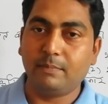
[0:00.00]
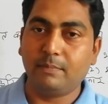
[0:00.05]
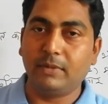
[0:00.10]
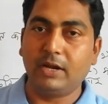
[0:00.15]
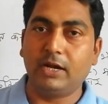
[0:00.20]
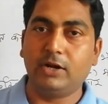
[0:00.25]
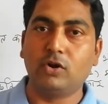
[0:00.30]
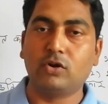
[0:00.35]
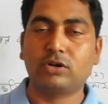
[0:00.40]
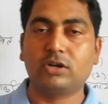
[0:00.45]
मैं
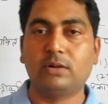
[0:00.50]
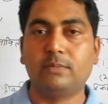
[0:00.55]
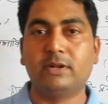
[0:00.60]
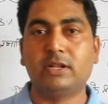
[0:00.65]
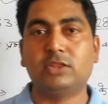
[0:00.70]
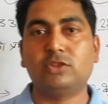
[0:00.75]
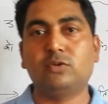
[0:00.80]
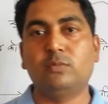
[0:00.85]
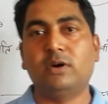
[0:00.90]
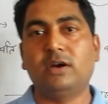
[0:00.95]
डॉक्टर
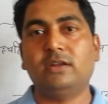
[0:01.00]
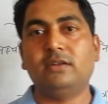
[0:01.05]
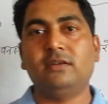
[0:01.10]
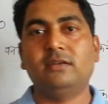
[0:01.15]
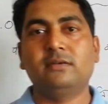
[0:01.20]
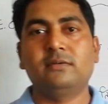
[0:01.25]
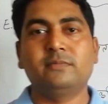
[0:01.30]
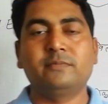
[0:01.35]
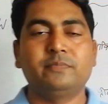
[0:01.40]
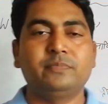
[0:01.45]
भरत कुमार
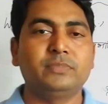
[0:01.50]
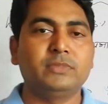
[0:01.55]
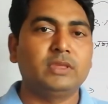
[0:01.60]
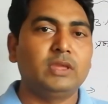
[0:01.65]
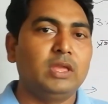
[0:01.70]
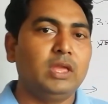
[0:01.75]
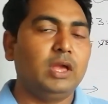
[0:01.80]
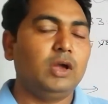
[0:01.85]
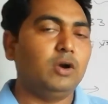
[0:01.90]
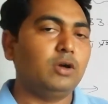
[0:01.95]

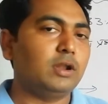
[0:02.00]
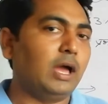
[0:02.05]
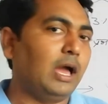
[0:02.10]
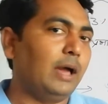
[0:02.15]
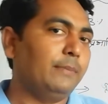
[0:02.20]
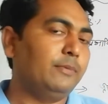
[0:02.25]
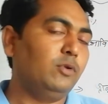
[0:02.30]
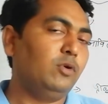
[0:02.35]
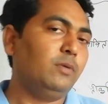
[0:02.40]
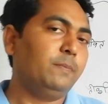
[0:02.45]
और
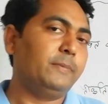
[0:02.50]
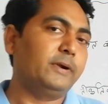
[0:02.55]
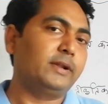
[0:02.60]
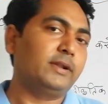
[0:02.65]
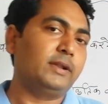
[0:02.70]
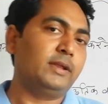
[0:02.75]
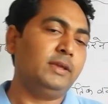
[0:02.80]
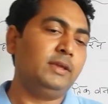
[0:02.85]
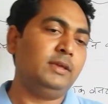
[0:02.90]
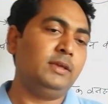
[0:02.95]
आप लोग पढ़
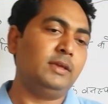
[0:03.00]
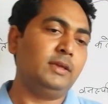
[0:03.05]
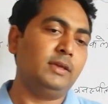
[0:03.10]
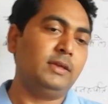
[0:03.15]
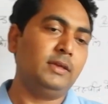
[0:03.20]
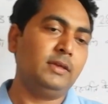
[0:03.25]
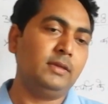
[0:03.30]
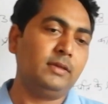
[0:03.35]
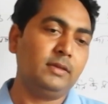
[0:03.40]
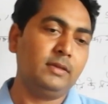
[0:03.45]
रहे
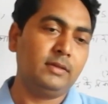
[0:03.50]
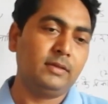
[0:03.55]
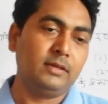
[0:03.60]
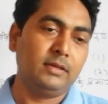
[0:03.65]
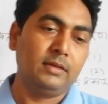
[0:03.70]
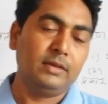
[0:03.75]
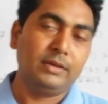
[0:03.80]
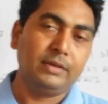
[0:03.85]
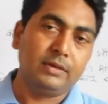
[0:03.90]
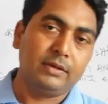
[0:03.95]
हैं
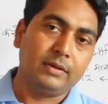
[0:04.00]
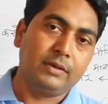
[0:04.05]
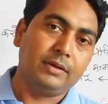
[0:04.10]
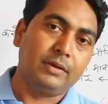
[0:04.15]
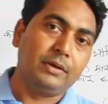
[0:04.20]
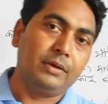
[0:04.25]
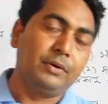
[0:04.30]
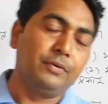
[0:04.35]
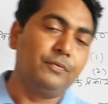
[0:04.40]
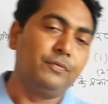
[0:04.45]

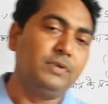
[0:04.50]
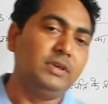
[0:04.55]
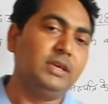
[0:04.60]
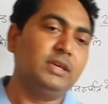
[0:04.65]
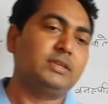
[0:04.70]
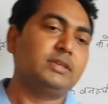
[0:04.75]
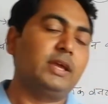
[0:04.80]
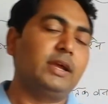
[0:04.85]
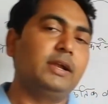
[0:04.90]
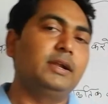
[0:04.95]
वी
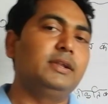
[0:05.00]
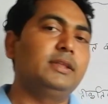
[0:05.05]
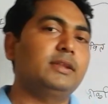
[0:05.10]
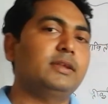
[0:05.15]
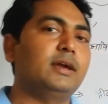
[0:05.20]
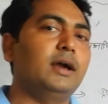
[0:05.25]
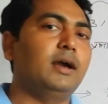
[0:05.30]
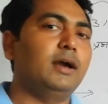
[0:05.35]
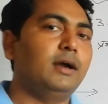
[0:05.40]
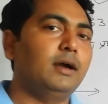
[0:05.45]
ए सेकेंड ईयर
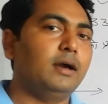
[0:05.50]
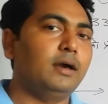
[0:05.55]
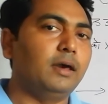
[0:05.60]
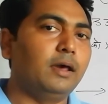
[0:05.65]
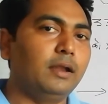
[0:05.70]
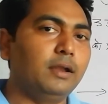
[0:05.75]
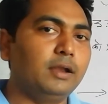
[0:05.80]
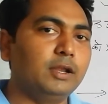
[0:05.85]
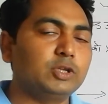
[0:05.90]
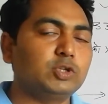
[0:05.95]
का
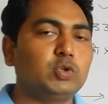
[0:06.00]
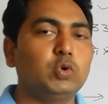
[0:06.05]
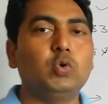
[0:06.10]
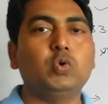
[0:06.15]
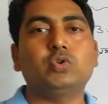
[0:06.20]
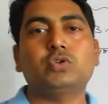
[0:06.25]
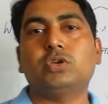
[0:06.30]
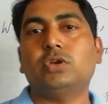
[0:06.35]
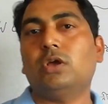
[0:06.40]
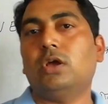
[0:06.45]

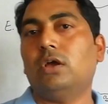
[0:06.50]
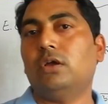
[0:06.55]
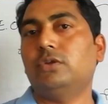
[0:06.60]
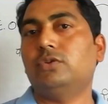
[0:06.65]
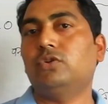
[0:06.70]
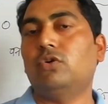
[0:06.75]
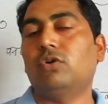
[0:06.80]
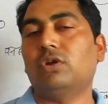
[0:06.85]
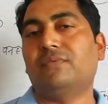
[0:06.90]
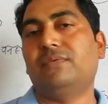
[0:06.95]
रिसोर्स
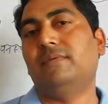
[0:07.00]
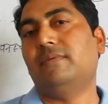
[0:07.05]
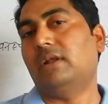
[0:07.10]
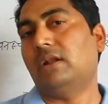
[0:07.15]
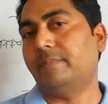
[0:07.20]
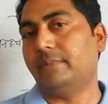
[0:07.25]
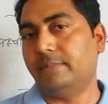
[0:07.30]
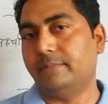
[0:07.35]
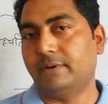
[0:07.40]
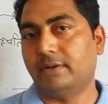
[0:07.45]
जोग्राफ़ी
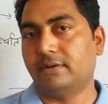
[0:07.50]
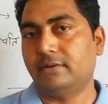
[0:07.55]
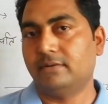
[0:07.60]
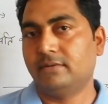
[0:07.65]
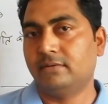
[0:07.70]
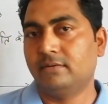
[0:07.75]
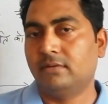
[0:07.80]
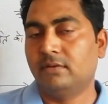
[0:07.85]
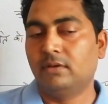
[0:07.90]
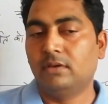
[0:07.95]
वाला पेपर
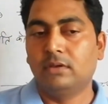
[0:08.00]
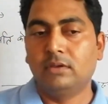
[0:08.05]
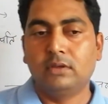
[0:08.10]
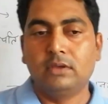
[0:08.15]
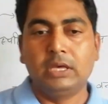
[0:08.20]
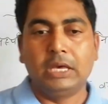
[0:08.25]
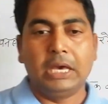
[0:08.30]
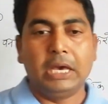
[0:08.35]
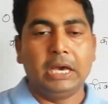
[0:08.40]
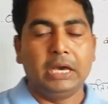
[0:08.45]

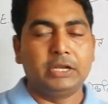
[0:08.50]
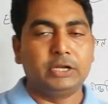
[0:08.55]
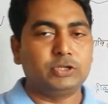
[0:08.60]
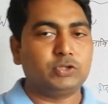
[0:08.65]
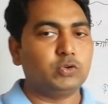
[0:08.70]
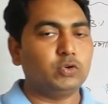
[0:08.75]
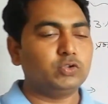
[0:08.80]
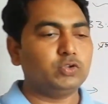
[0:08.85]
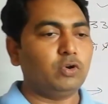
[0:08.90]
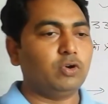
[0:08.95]

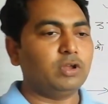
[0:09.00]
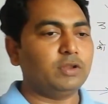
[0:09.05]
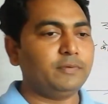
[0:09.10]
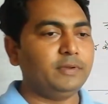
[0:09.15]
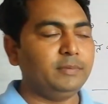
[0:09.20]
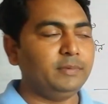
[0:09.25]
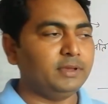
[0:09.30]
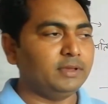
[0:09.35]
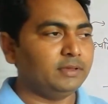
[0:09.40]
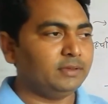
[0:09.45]
रिसोर्स
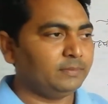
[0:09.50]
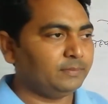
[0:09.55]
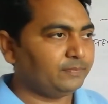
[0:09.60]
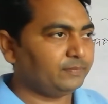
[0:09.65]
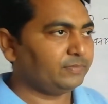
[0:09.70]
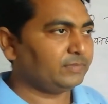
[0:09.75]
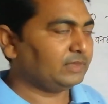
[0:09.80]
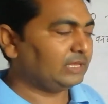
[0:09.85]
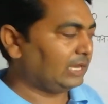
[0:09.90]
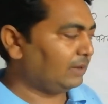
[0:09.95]
जोग्राफ़ी में
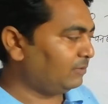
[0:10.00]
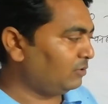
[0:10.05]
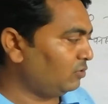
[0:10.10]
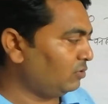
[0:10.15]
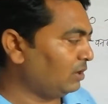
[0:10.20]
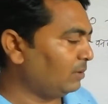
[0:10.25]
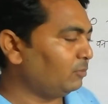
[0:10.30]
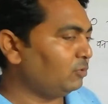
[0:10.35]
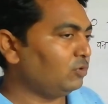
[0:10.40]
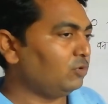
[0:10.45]
आप
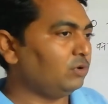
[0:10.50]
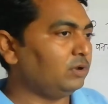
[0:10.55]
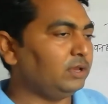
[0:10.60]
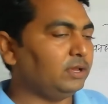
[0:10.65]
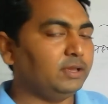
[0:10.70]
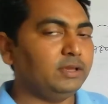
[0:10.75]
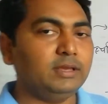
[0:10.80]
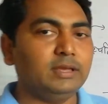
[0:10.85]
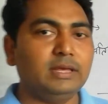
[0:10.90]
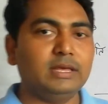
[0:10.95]
लोग हम लोगों ने
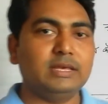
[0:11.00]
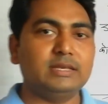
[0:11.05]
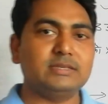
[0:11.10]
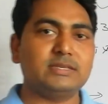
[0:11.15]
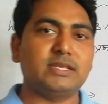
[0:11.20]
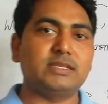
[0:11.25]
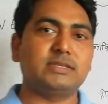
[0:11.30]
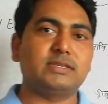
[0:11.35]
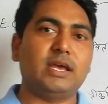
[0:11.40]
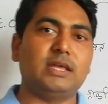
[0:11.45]

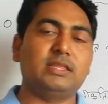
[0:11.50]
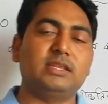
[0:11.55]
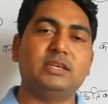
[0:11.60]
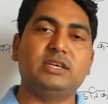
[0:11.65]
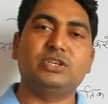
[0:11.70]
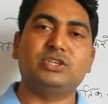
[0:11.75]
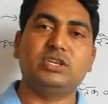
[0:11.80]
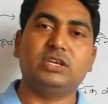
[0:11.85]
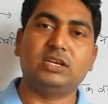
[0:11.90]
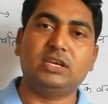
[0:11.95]
संसाधन
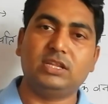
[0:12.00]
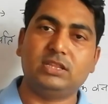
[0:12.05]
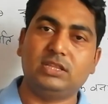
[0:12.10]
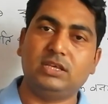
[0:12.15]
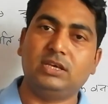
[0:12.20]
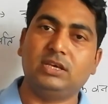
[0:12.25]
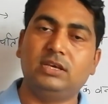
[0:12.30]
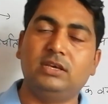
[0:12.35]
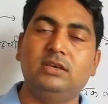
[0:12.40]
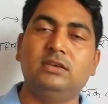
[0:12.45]
किसे कहते
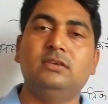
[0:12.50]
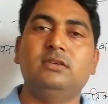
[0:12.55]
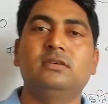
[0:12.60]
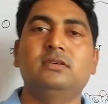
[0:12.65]
हैं